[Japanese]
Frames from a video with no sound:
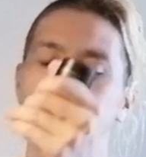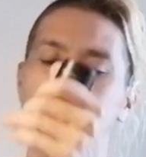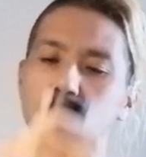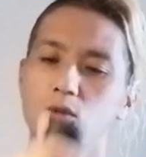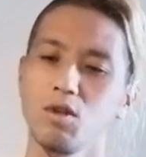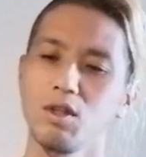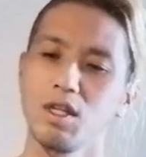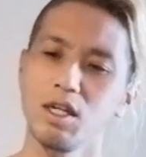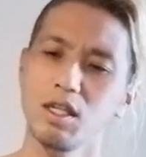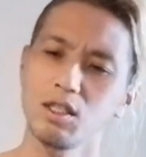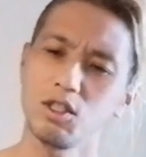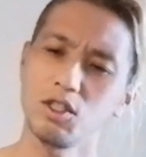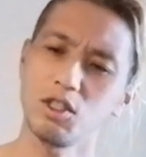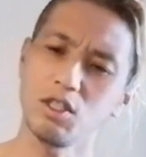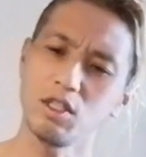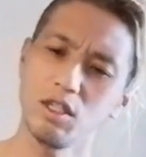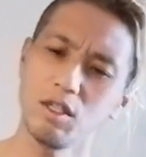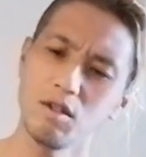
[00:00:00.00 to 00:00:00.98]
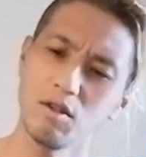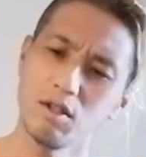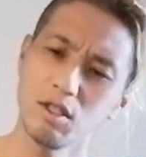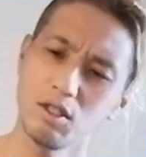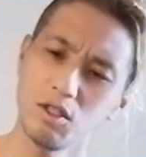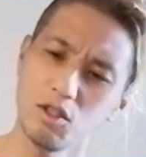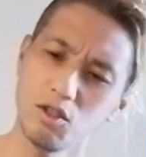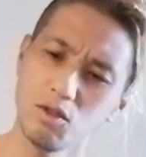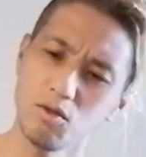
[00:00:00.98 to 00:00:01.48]
あ、俺なんか違う
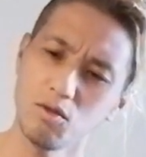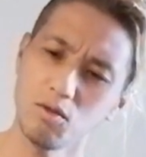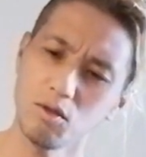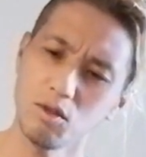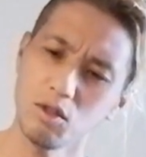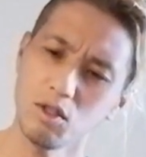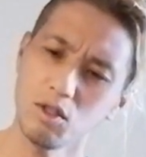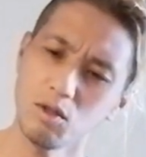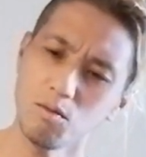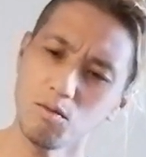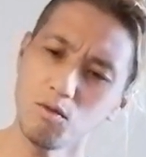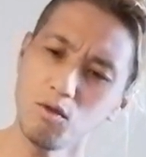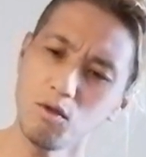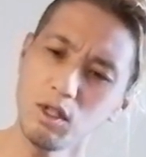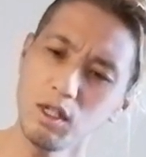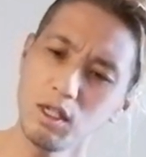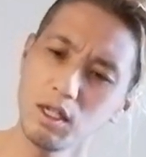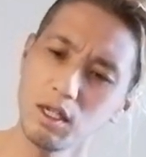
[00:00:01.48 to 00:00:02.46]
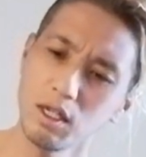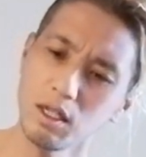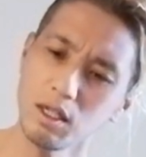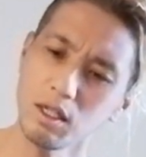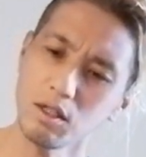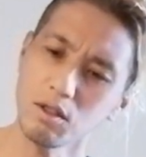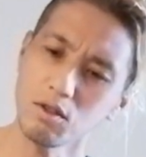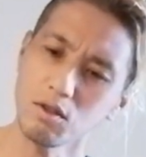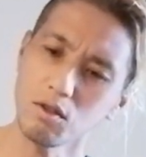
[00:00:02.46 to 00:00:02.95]
話を、ちょっと
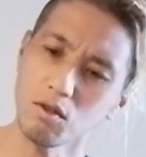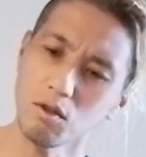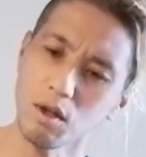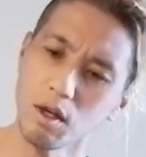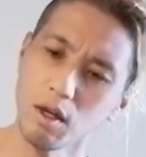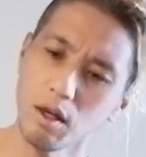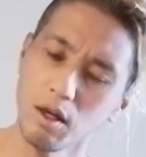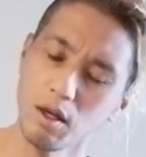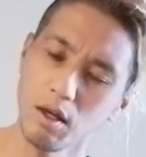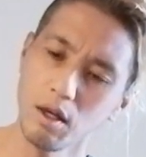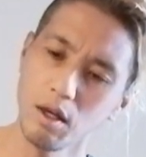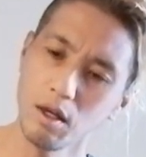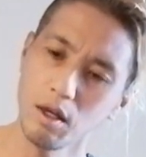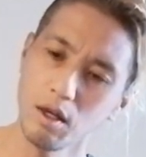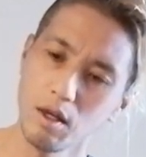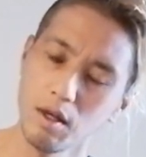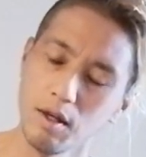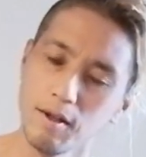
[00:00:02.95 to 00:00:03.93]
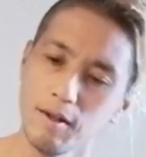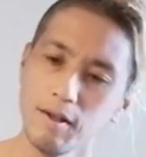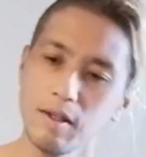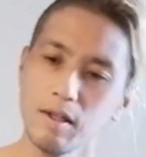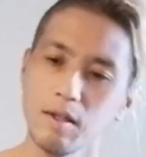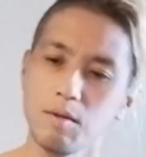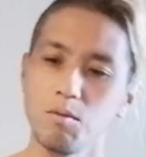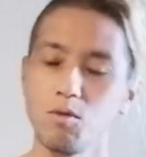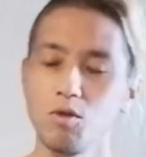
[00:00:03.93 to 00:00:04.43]
モリンガーなんですけどね。
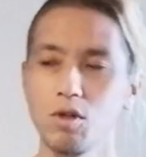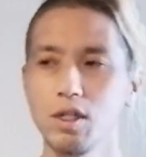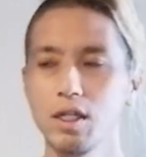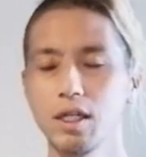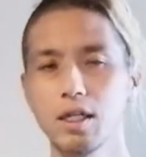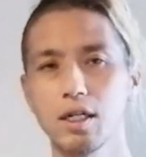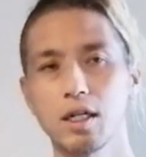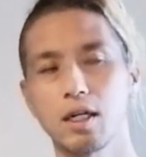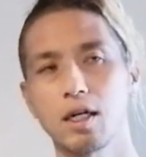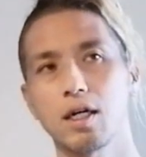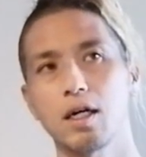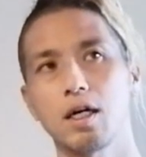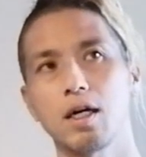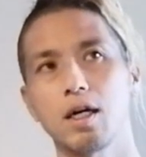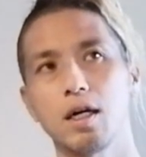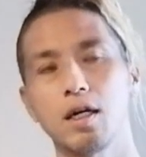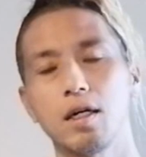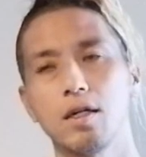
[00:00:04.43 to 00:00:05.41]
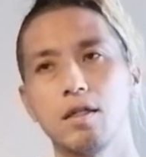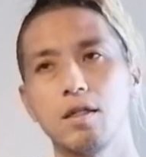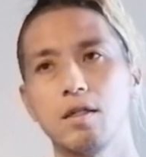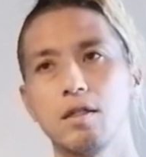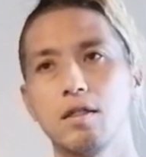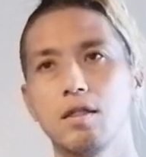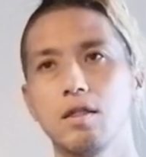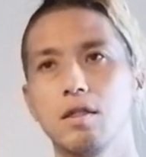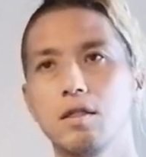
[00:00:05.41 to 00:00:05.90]

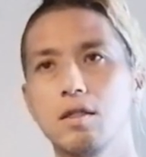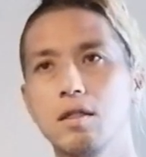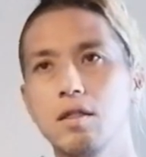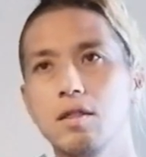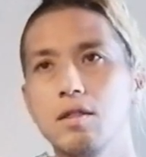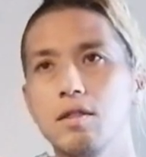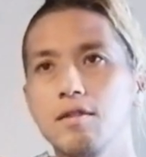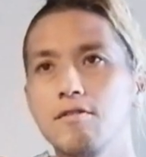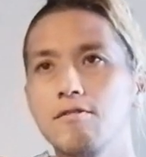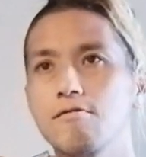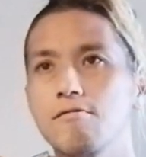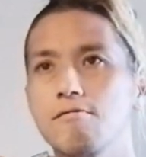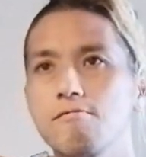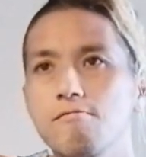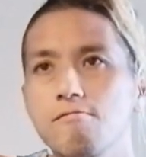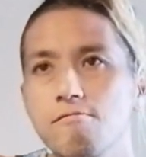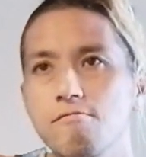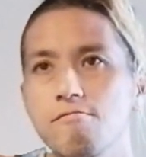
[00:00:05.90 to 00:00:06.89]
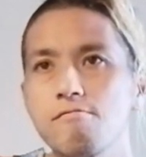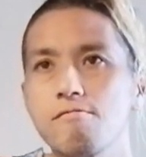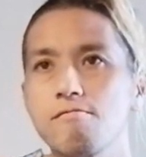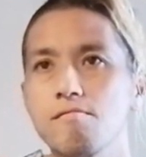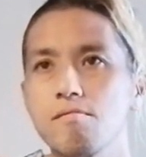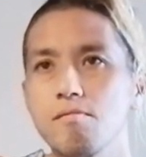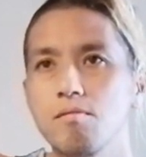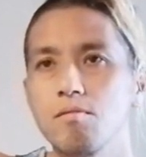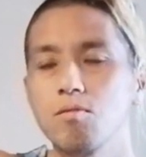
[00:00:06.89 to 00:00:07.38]

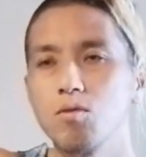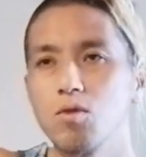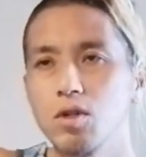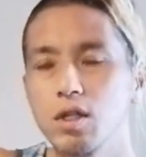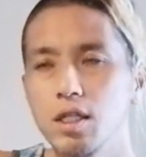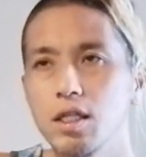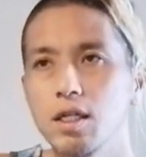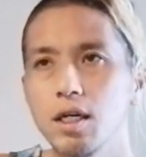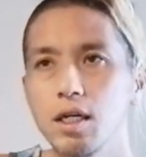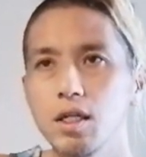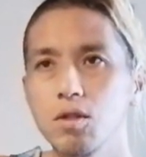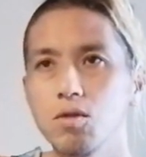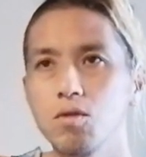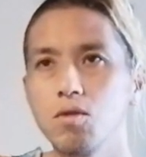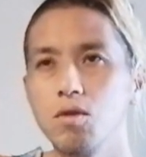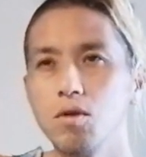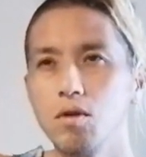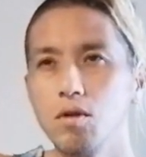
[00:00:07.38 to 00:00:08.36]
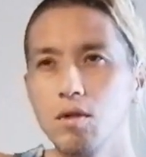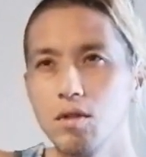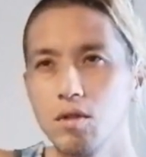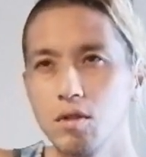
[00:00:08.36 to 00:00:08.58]
モリンガー、モリンガーの、